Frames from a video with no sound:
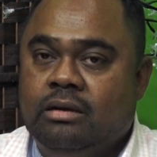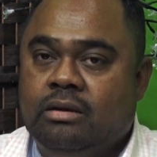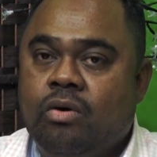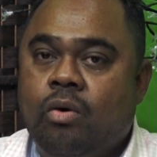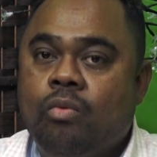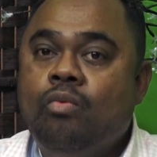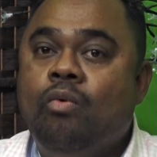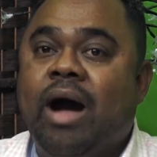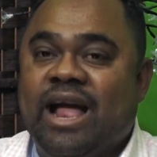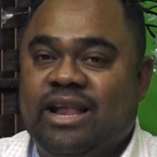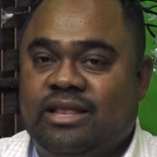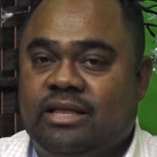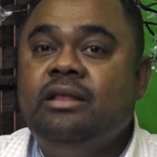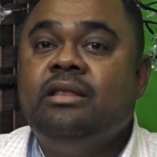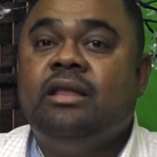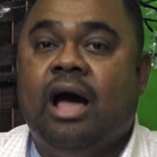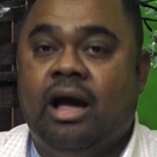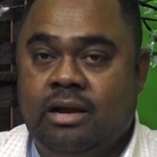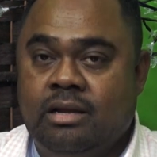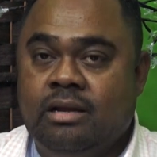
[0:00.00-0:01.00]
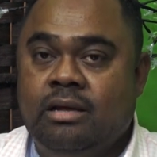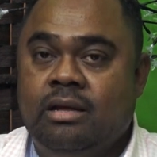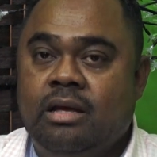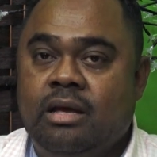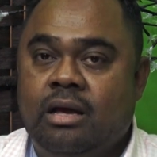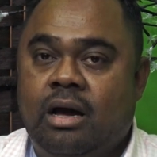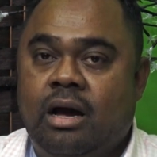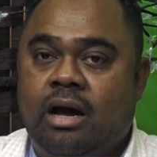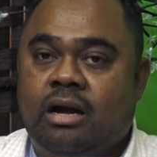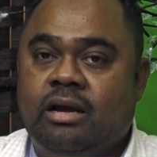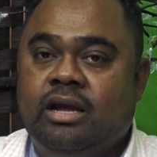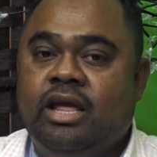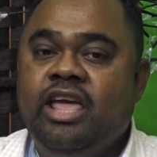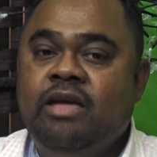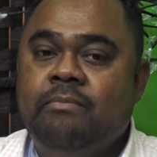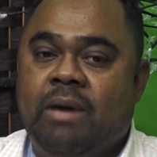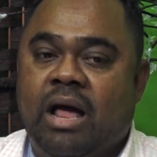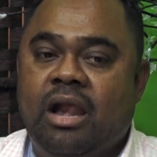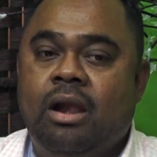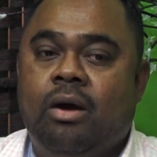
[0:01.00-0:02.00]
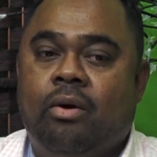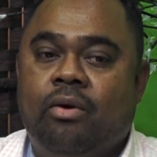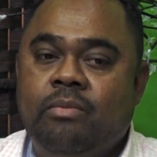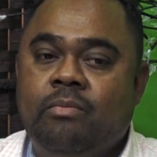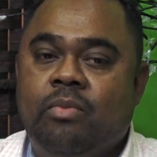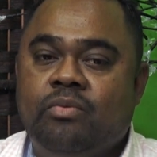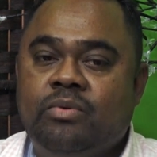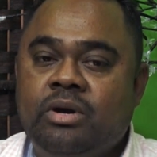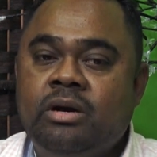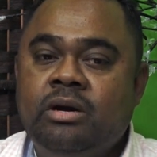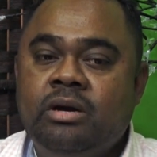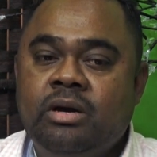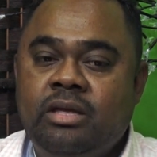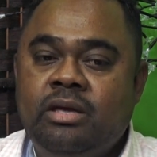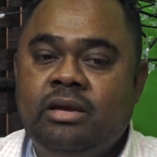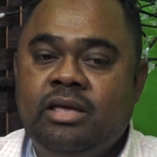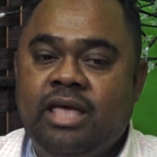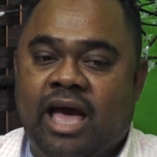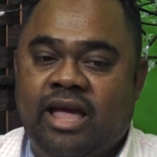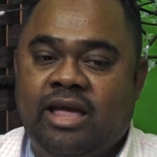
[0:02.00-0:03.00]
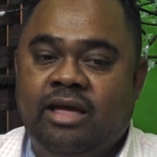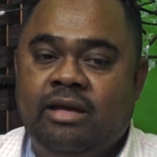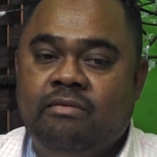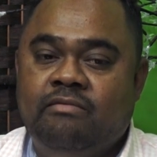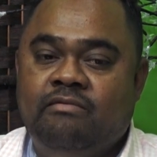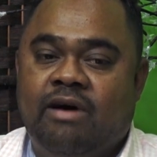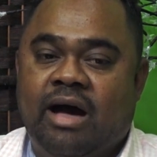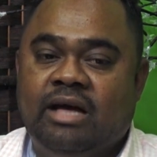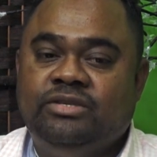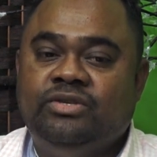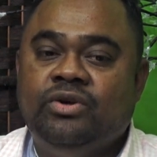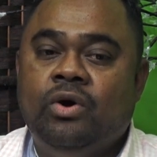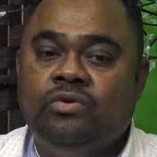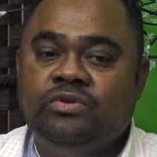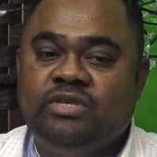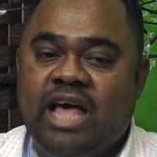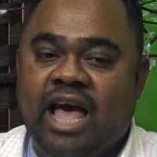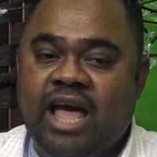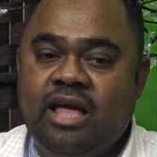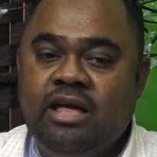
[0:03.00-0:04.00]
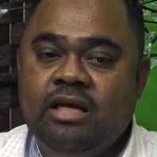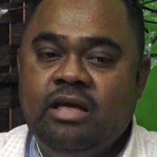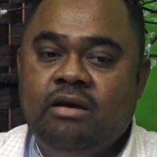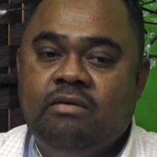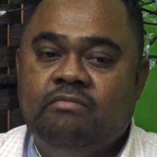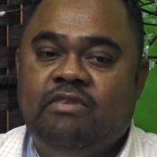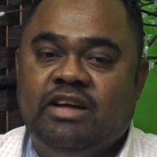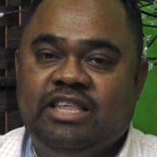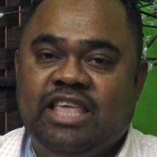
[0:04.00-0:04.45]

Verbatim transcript: khủng hoảng tinh thần à, khi mà lôi một người như vậy và xô xát và